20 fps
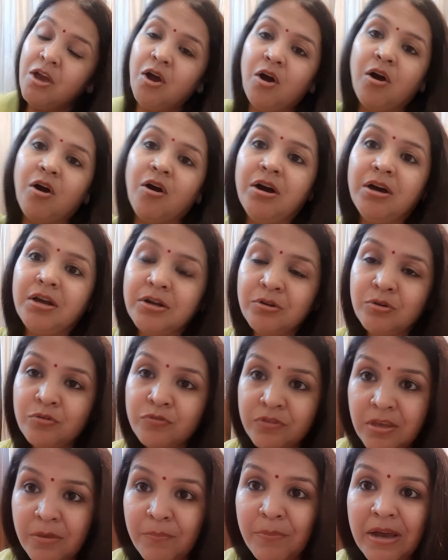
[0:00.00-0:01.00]
और
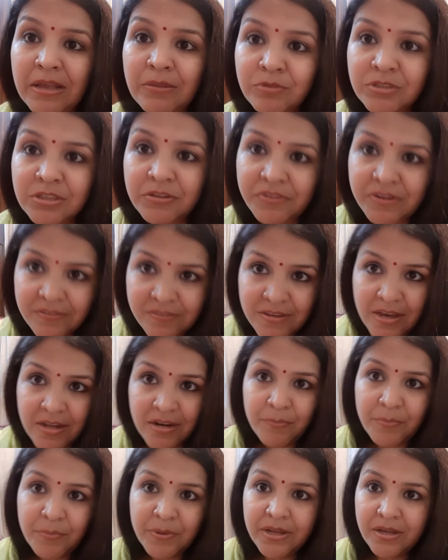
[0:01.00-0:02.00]
उसके बाद मुझे फिर से
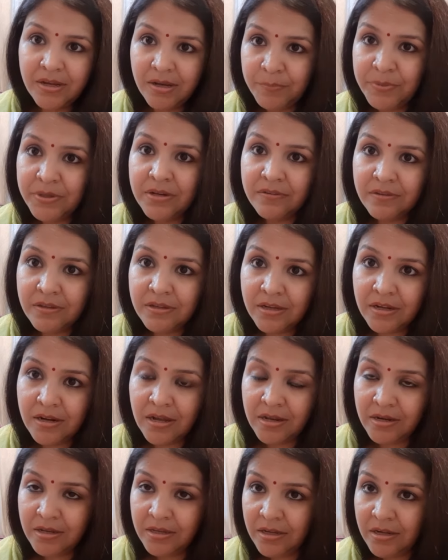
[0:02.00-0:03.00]
आना पड़ेगा पियर्सिंग
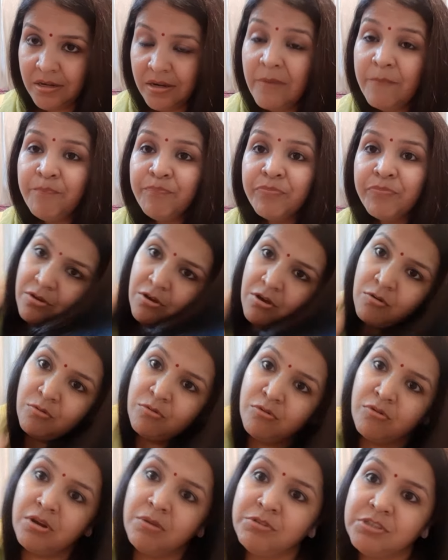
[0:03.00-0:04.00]
कराने के लिए और
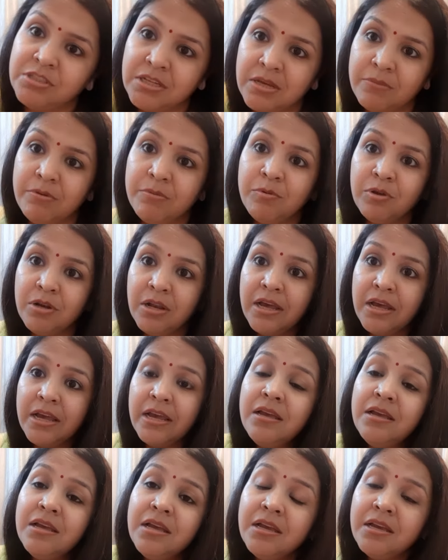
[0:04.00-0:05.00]
उन्होंने मुझे ये भी बोला
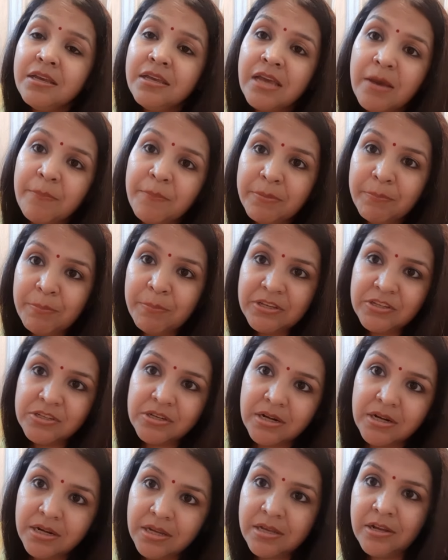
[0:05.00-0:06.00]
है कि आप एक
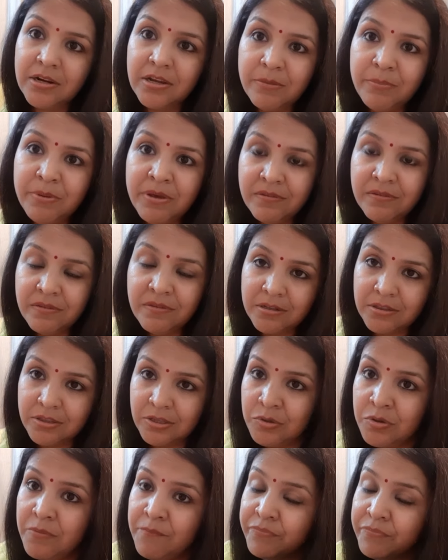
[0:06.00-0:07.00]
पिक्चर क्लिक करके भेज सकते
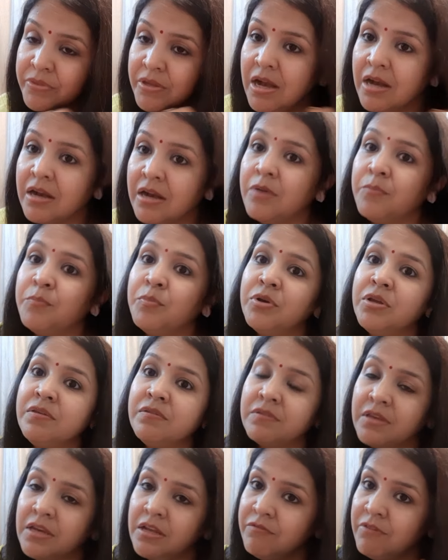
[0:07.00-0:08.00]
हो अगर पूरी
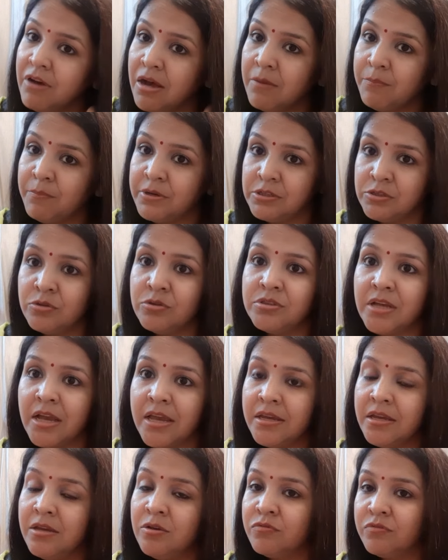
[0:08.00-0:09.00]
स्किन वहाँ पर जुड़
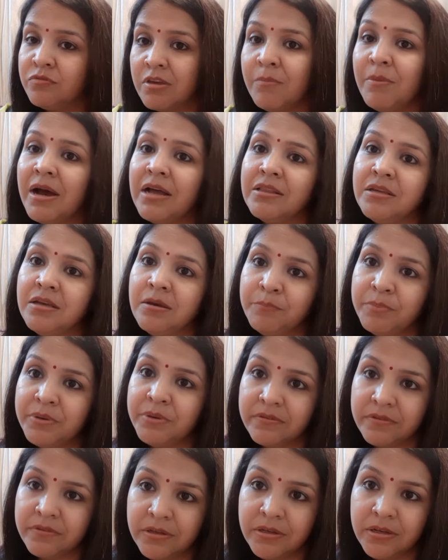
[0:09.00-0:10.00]
जाएगी उसके बाद ही हम
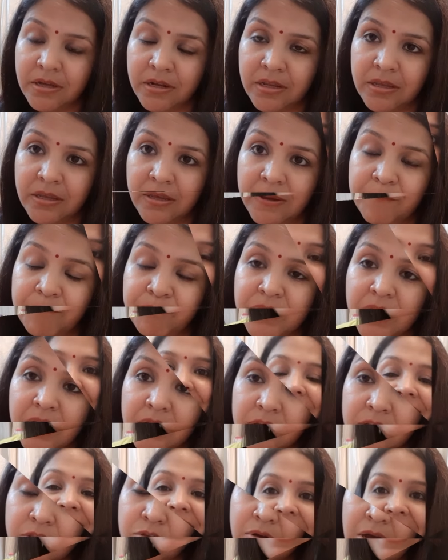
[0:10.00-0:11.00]
पियर्सिंग करेंगे आ,
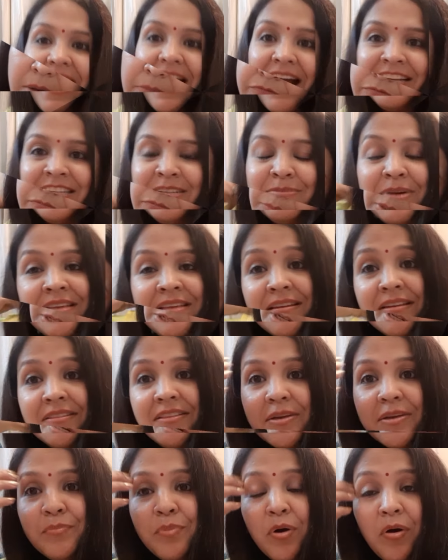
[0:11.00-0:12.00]
तो आ, आज हमारे साथ
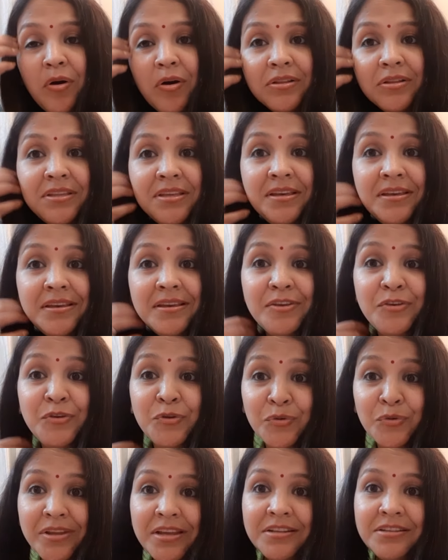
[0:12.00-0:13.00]
एक बहुत ही
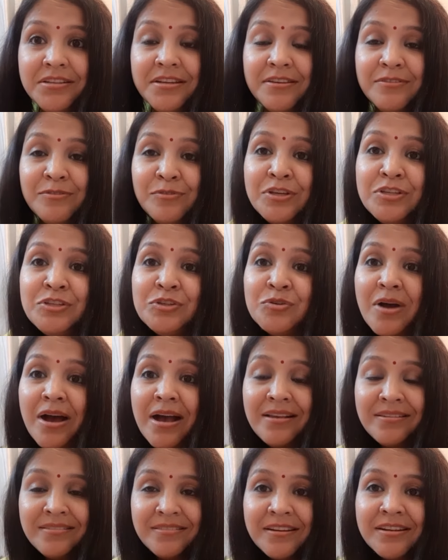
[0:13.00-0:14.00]
यूनिक चीज़ हुई जो
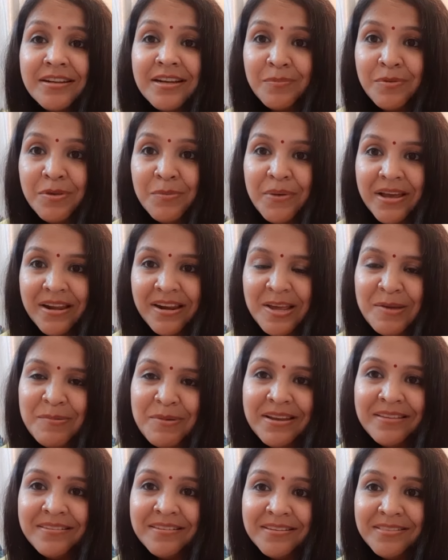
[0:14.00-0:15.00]
आज तक कभी पहले
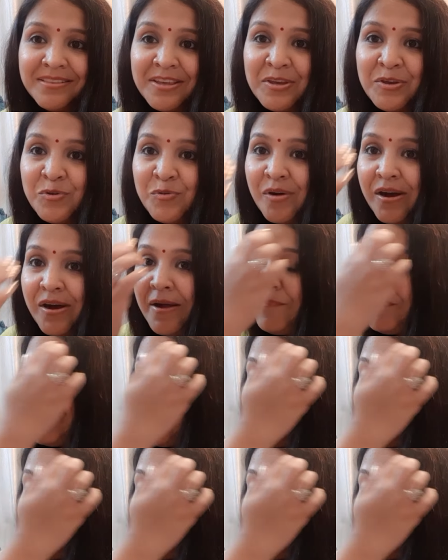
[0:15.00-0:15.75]
हमारे साथ नहीं हुआ